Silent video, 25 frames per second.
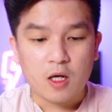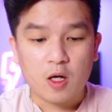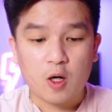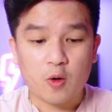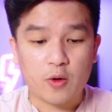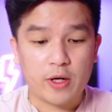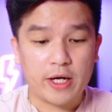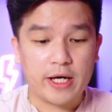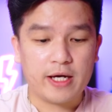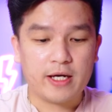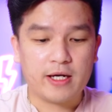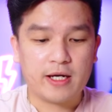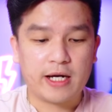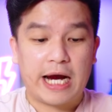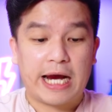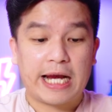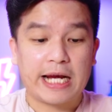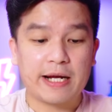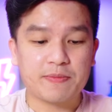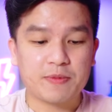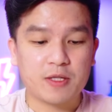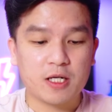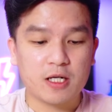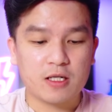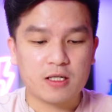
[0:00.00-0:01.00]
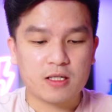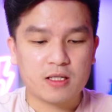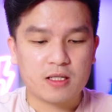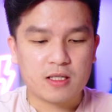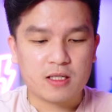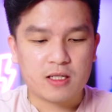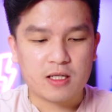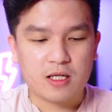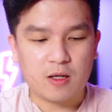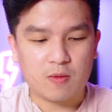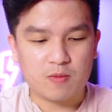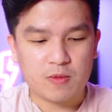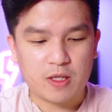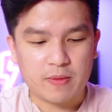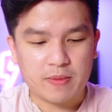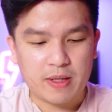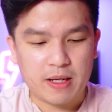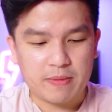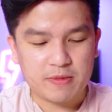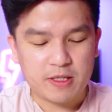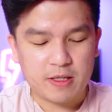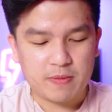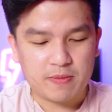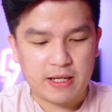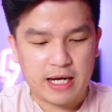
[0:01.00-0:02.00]
Ok ngay lập tức cộng thêm
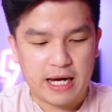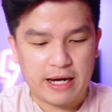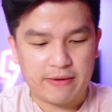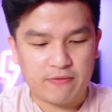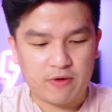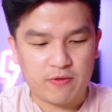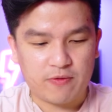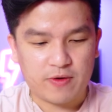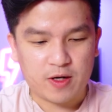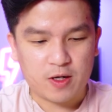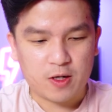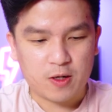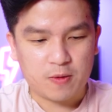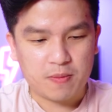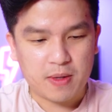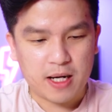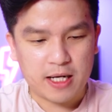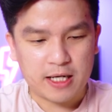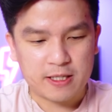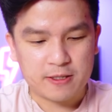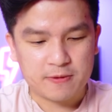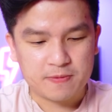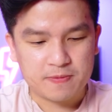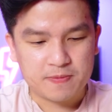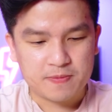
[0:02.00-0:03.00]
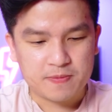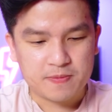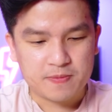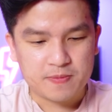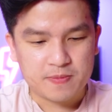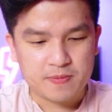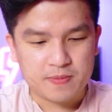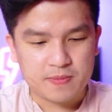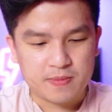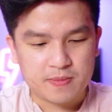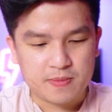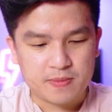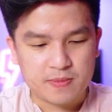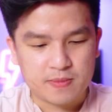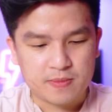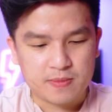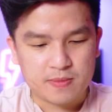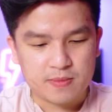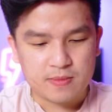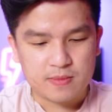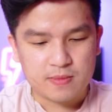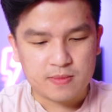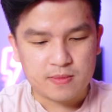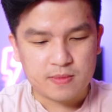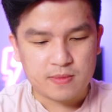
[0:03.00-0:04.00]
500 ngàn vào Vietcombank
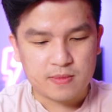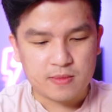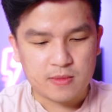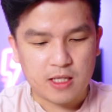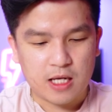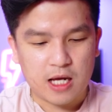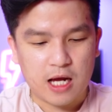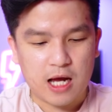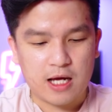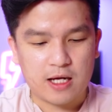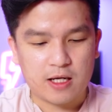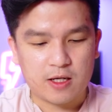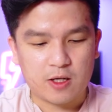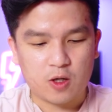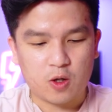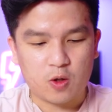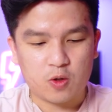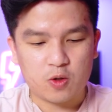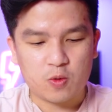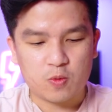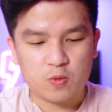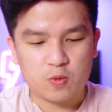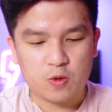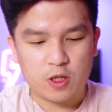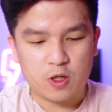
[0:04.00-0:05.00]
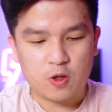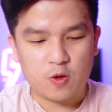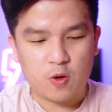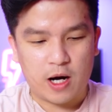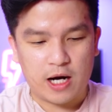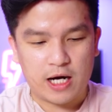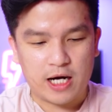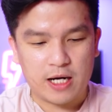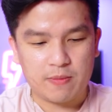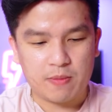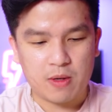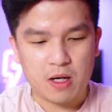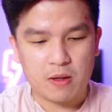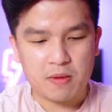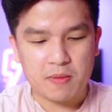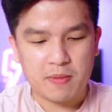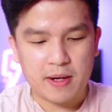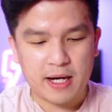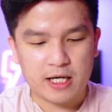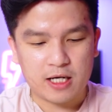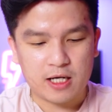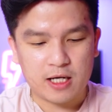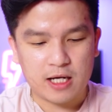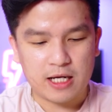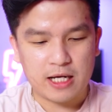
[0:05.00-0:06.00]
đây ha nội dung chuyển khoản là MB
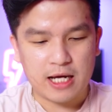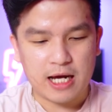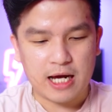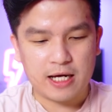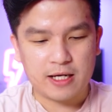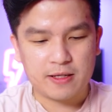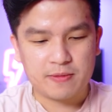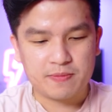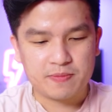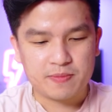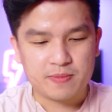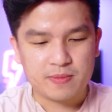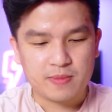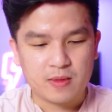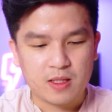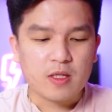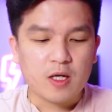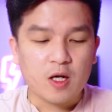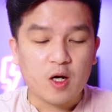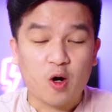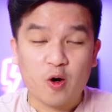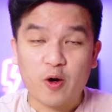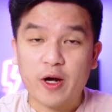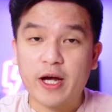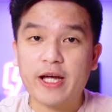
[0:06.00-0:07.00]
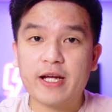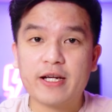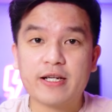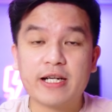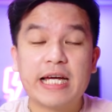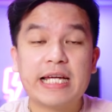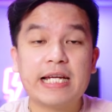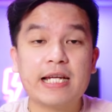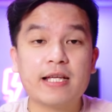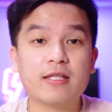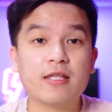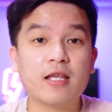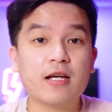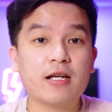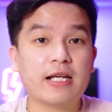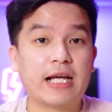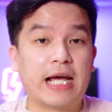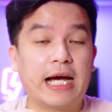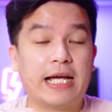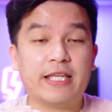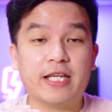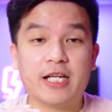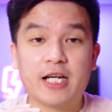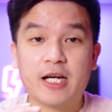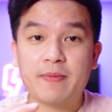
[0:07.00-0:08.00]
Bank ở đây ha Ok, đây là tất
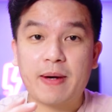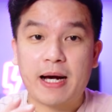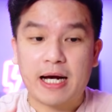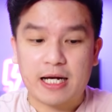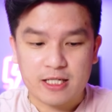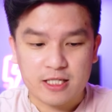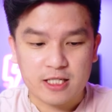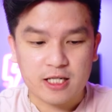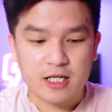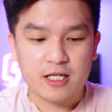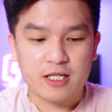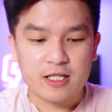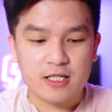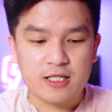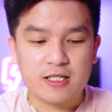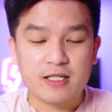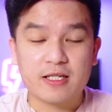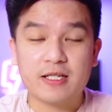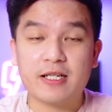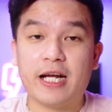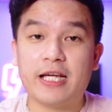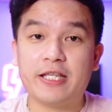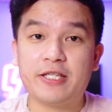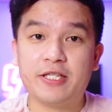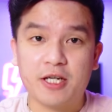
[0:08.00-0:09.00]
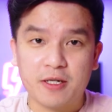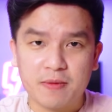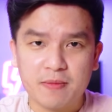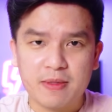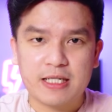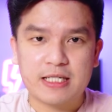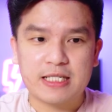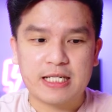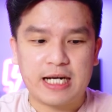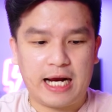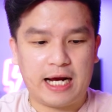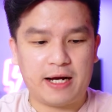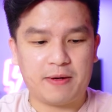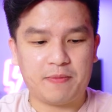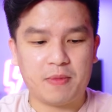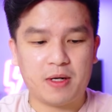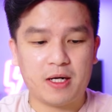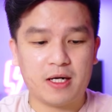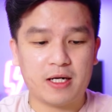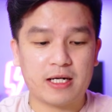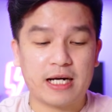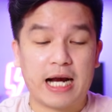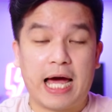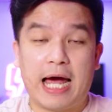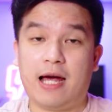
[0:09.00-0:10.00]
cả những cái bằng chứng để chứng minh rằng
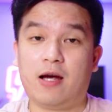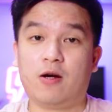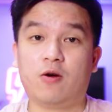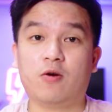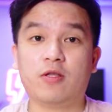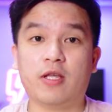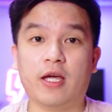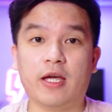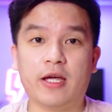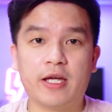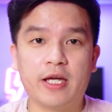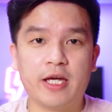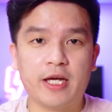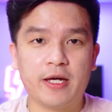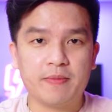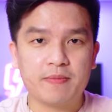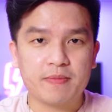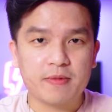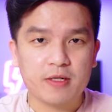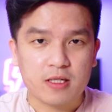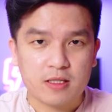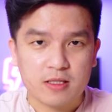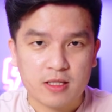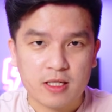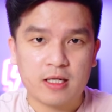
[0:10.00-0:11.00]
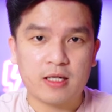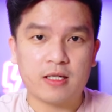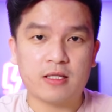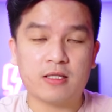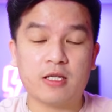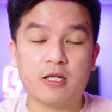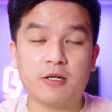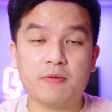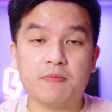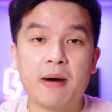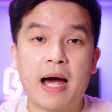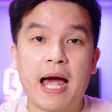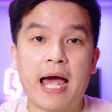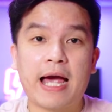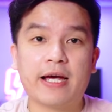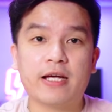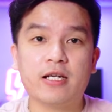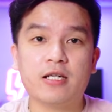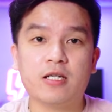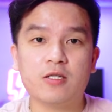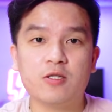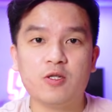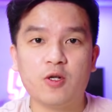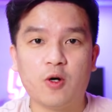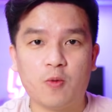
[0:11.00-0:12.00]
mình đã có thể kiếm được tiền từ ba
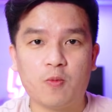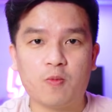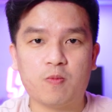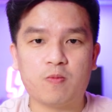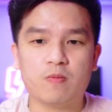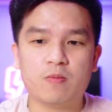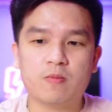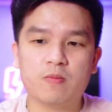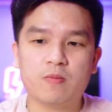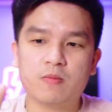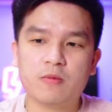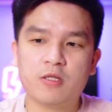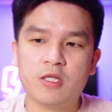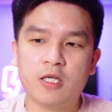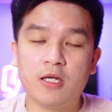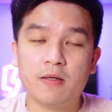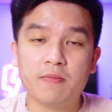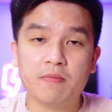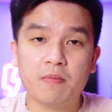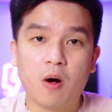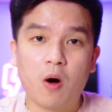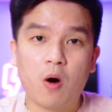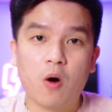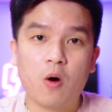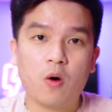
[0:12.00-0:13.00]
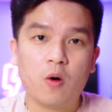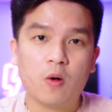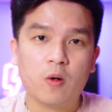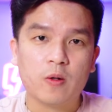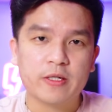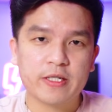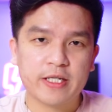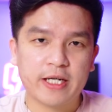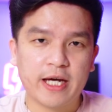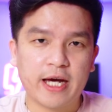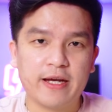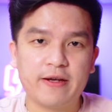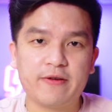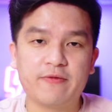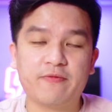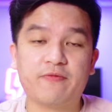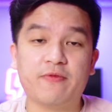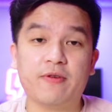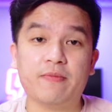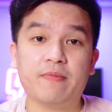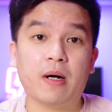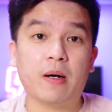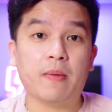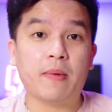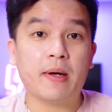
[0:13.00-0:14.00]
cái ứng dụng Timo, Kết
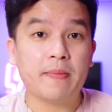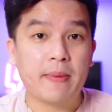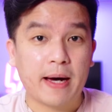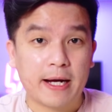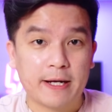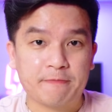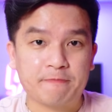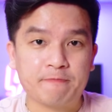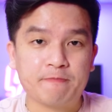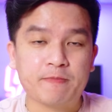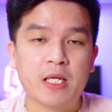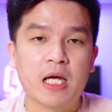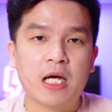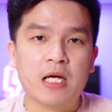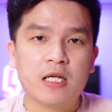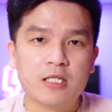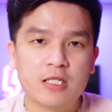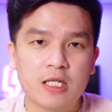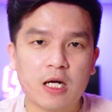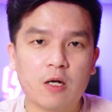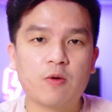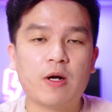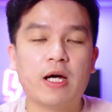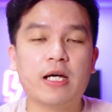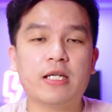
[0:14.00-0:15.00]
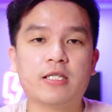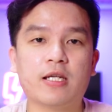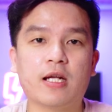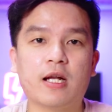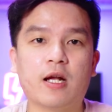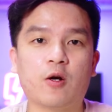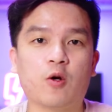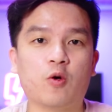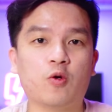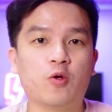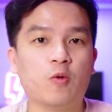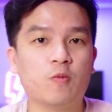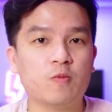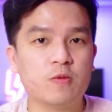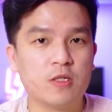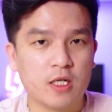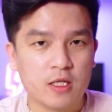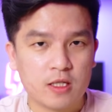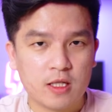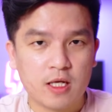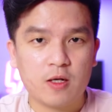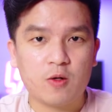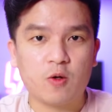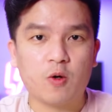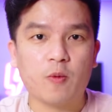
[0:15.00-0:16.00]
và MB Bank. Sau đây sẽ là nội dung
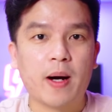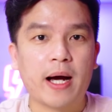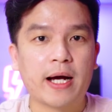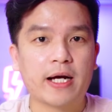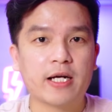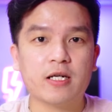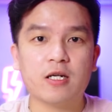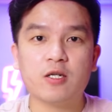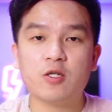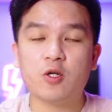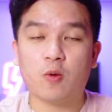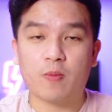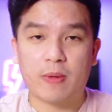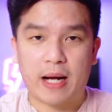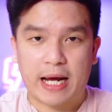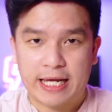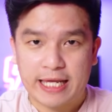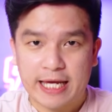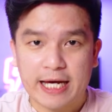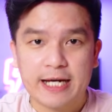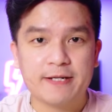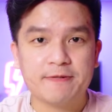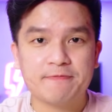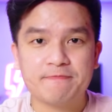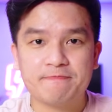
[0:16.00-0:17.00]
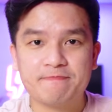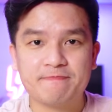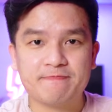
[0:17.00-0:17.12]
chi tiết của ba cái ứng dụng này nha.